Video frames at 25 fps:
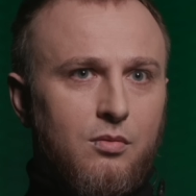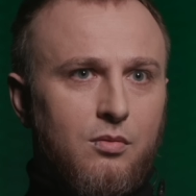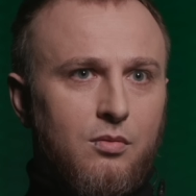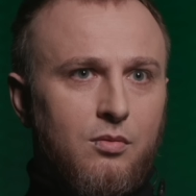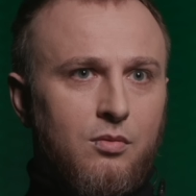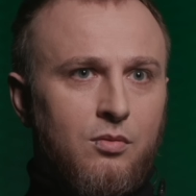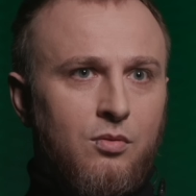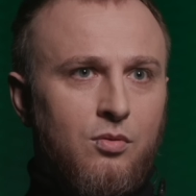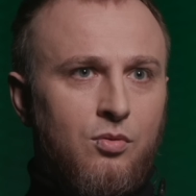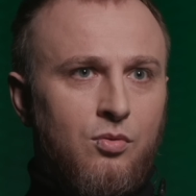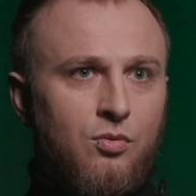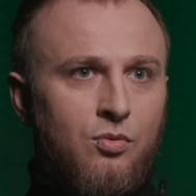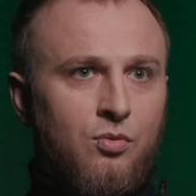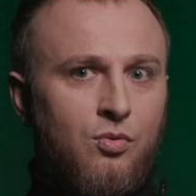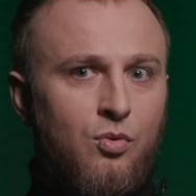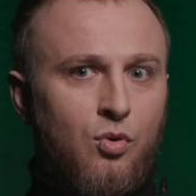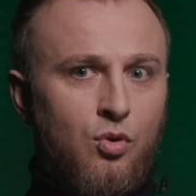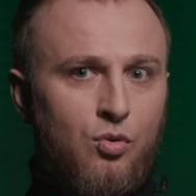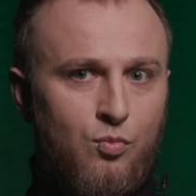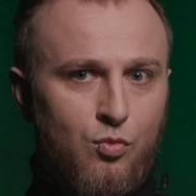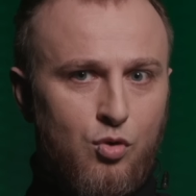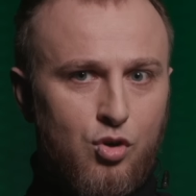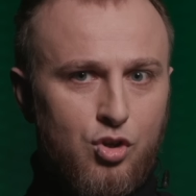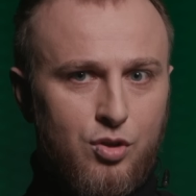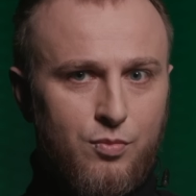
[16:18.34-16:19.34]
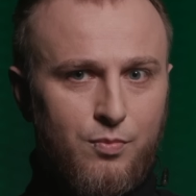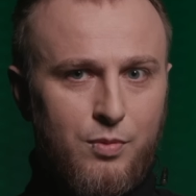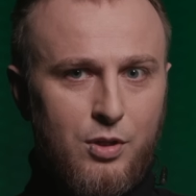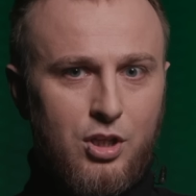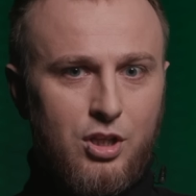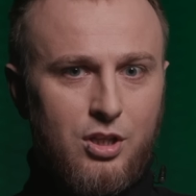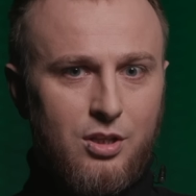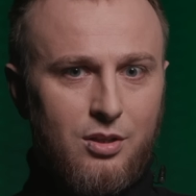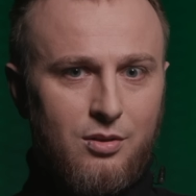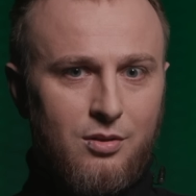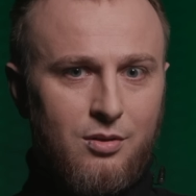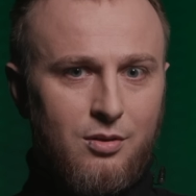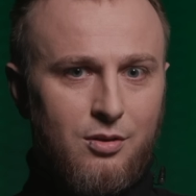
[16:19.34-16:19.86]
ну, он может быть
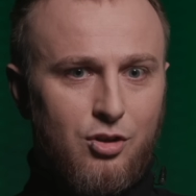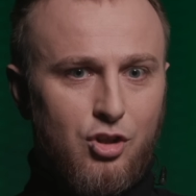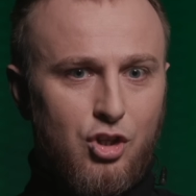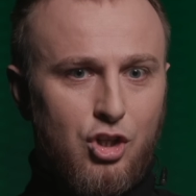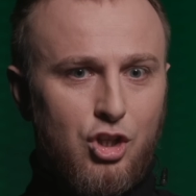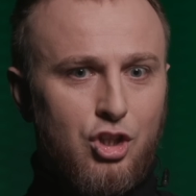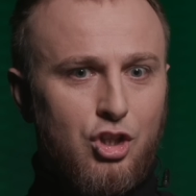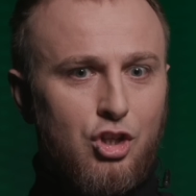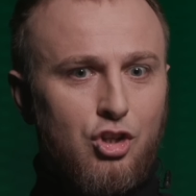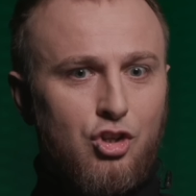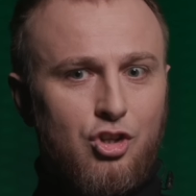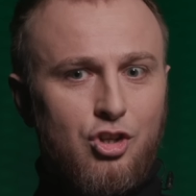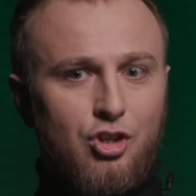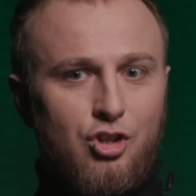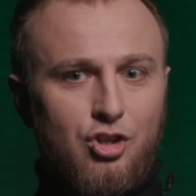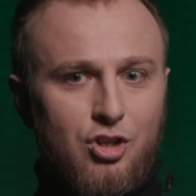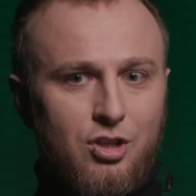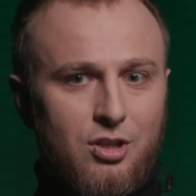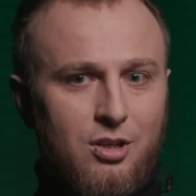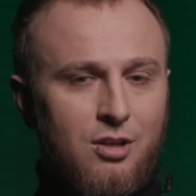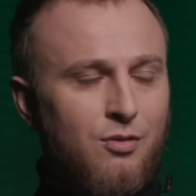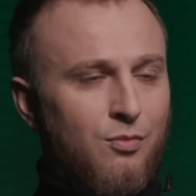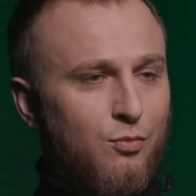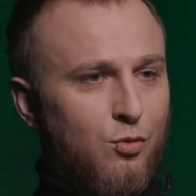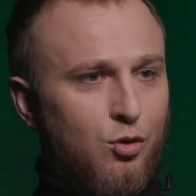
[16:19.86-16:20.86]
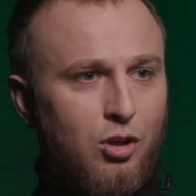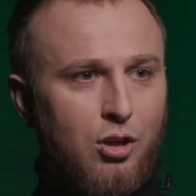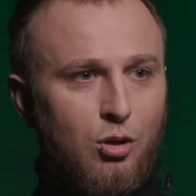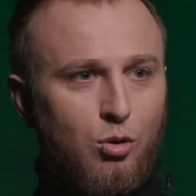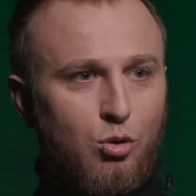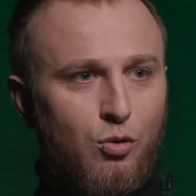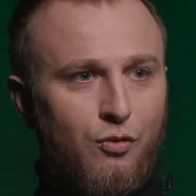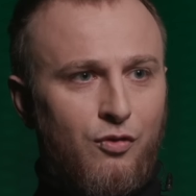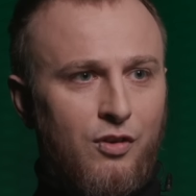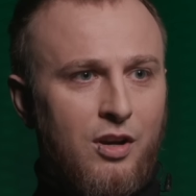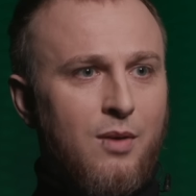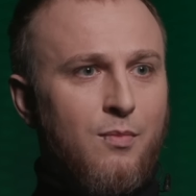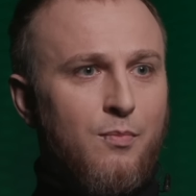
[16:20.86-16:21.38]
э, частично счастливым, частично. но то
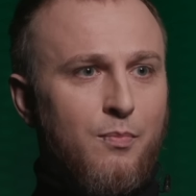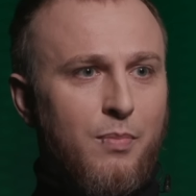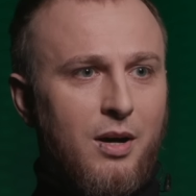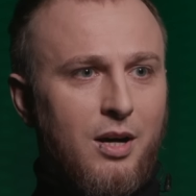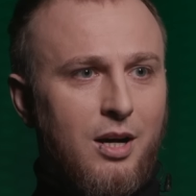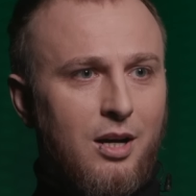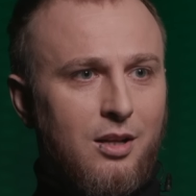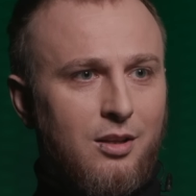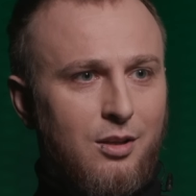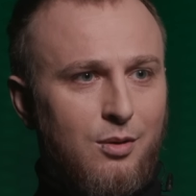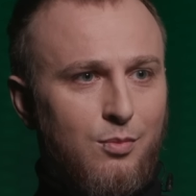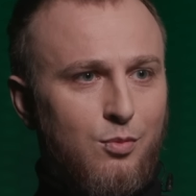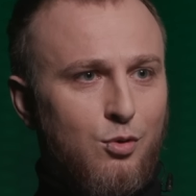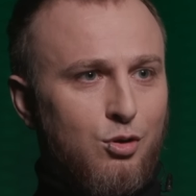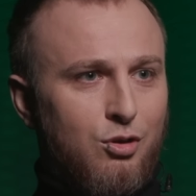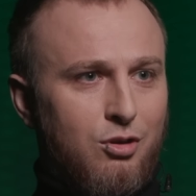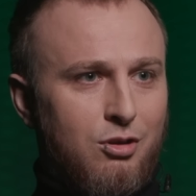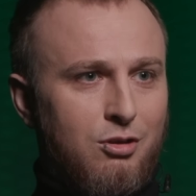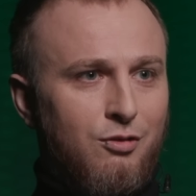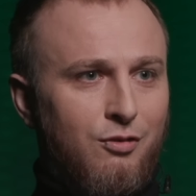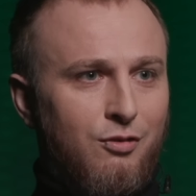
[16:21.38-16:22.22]
время, пока этот ребенок не